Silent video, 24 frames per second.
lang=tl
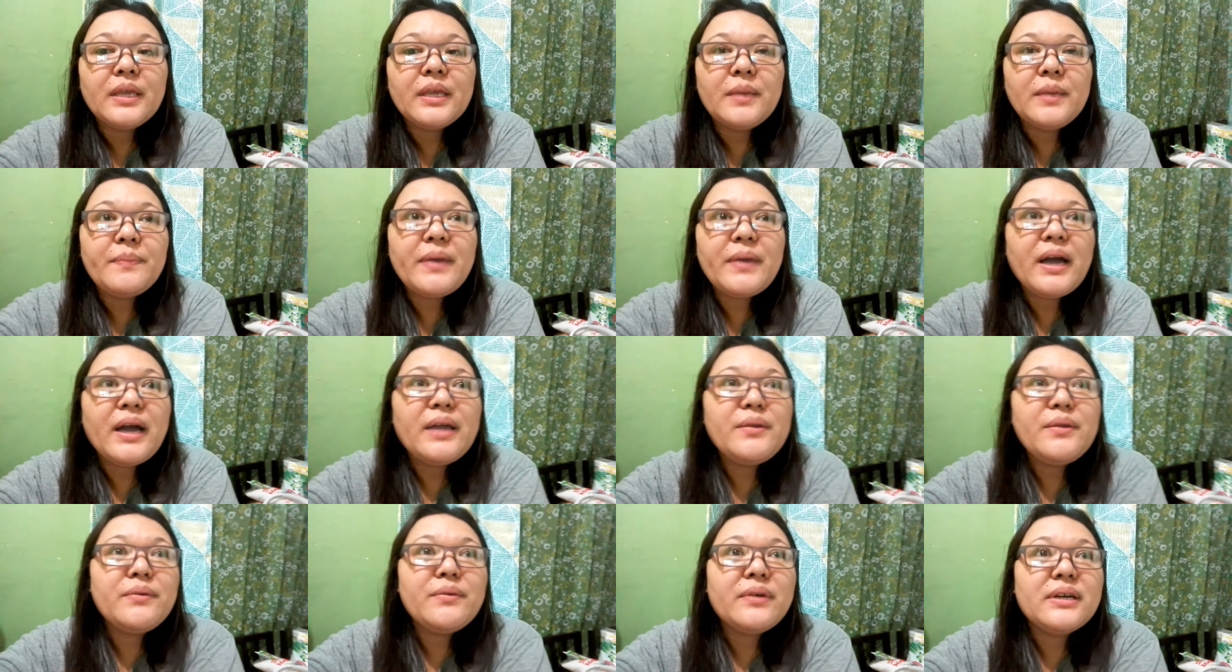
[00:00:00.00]
e
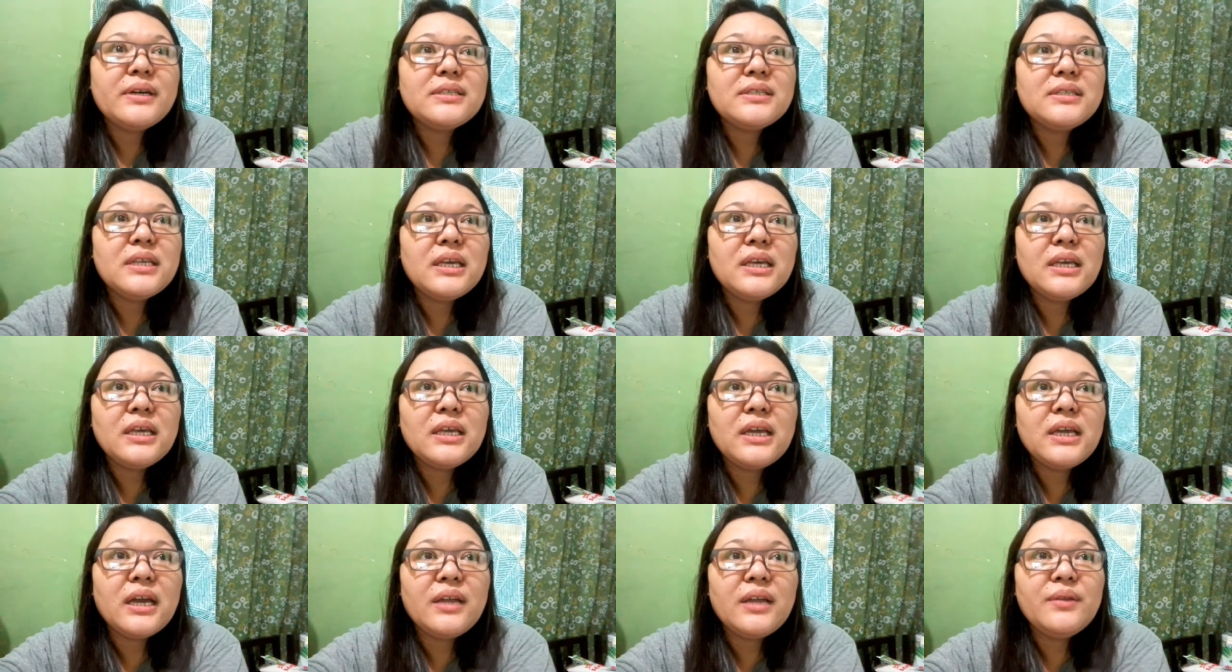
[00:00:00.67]
paano kasi,
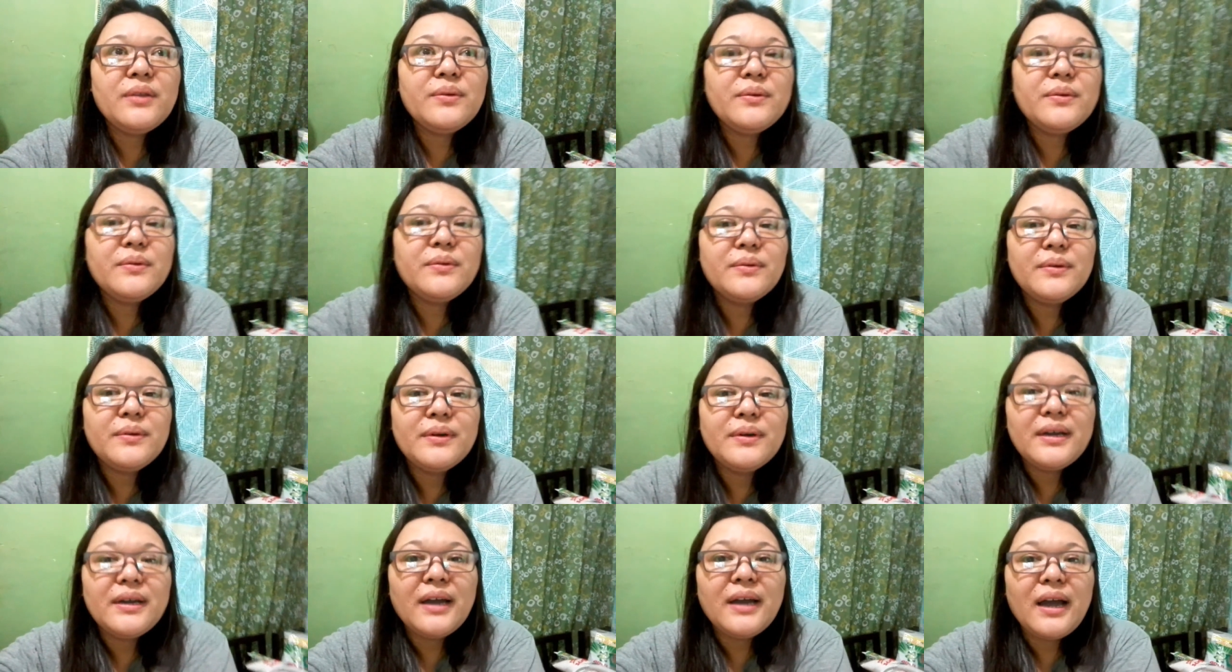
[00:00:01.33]
ano,
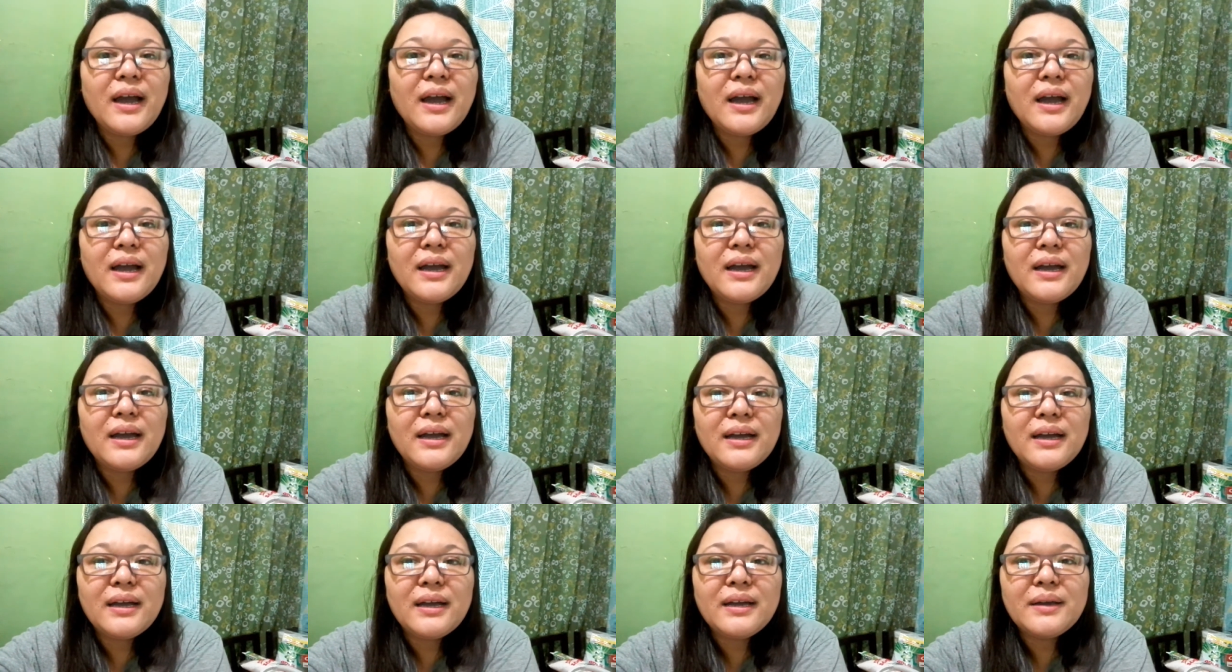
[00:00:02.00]

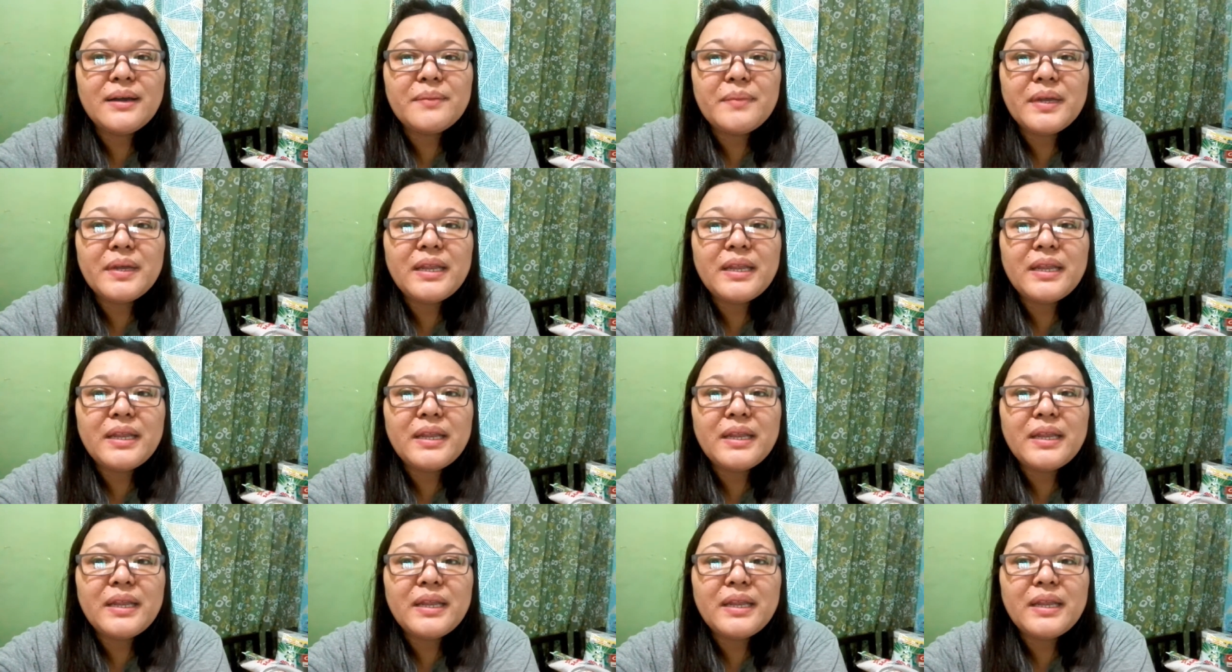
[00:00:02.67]
ah,